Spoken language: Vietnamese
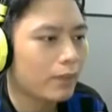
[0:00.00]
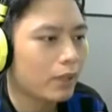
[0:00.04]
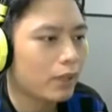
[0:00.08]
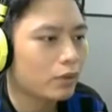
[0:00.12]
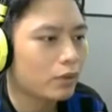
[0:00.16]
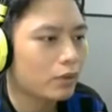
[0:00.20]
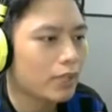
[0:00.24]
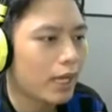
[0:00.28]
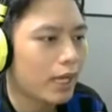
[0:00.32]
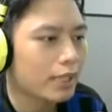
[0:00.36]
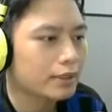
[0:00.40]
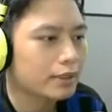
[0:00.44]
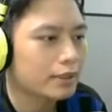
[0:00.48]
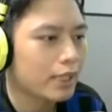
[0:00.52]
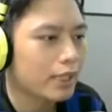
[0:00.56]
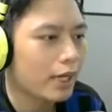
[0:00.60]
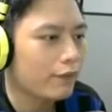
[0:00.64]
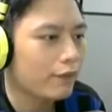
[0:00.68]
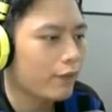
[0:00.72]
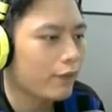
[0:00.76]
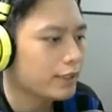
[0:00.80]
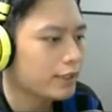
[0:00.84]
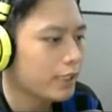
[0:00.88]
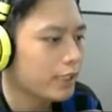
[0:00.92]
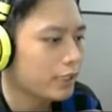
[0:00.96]
và Medusa
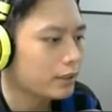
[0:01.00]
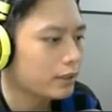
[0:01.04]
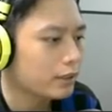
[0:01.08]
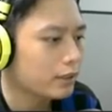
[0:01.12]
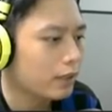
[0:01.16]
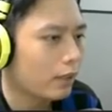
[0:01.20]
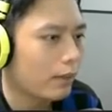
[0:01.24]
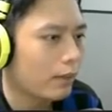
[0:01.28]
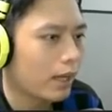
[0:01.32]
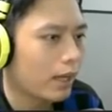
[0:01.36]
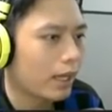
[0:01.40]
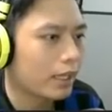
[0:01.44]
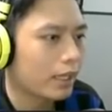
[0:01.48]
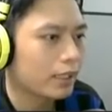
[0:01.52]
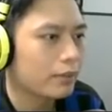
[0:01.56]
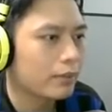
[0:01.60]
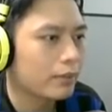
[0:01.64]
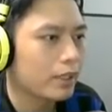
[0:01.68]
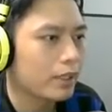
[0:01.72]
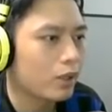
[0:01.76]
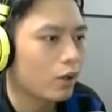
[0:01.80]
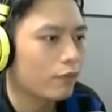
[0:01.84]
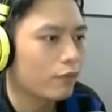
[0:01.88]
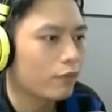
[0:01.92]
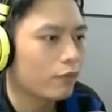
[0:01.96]
sẽ phải trên thời điểm này khi
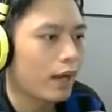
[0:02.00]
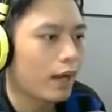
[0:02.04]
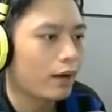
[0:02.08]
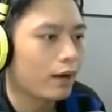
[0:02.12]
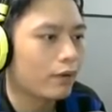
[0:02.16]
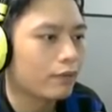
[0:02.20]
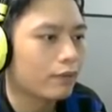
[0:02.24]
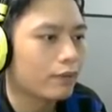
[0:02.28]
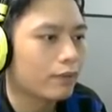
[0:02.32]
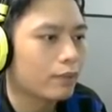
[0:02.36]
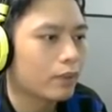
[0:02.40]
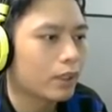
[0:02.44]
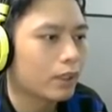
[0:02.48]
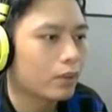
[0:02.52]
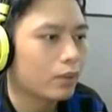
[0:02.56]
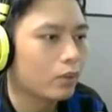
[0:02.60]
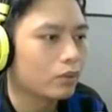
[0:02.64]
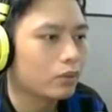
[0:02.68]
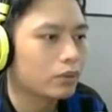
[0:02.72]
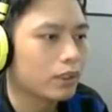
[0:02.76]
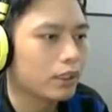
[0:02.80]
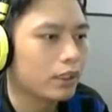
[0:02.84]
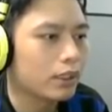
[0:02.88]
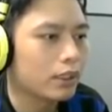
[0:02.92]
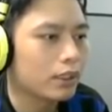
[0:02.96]
bị ôm vào và một cái
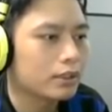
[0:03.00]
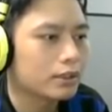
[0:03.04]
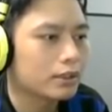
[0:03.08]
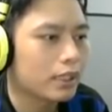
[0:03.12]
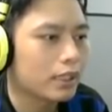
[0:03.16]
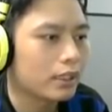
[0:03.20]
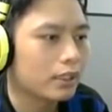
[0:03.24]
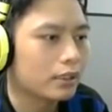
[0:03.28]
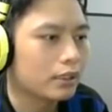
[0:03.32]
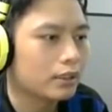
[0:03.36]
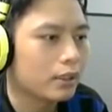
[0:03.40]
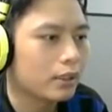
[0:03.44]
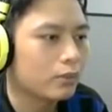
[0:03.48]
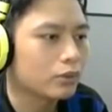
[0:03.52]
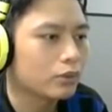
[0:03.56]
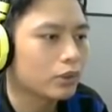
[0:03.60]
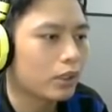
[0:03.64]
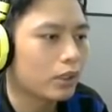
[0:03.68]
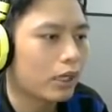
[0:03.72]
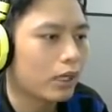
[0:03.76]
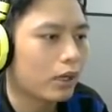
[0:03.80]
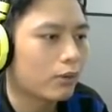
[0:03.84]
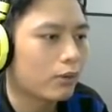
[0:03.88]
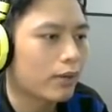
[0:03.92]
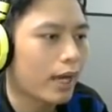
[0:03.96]
ulti đến từ Silent không
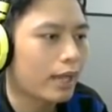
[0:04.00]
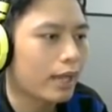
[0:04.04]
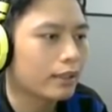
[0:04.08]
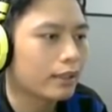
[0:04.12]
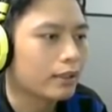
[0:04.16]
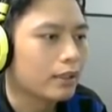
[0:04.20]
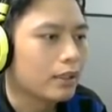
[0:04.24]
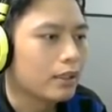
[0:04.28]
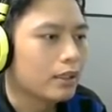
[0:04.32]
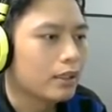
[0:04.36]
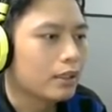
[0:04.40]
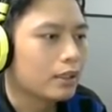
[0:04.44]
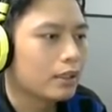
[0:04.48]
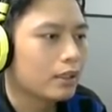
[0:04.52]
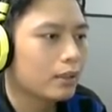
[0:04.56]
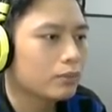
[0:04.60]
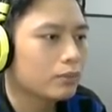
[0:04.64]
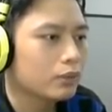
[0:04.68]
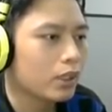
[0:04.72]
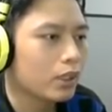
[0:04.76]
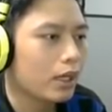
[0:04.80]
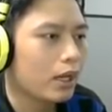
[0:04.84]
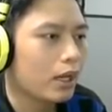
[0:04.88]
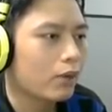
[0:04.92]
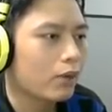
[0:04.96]
cho nào nào can
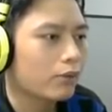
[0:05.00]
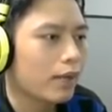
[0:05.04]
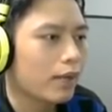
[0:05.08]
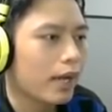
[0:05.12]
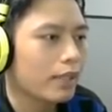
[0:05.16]
không cho nào nào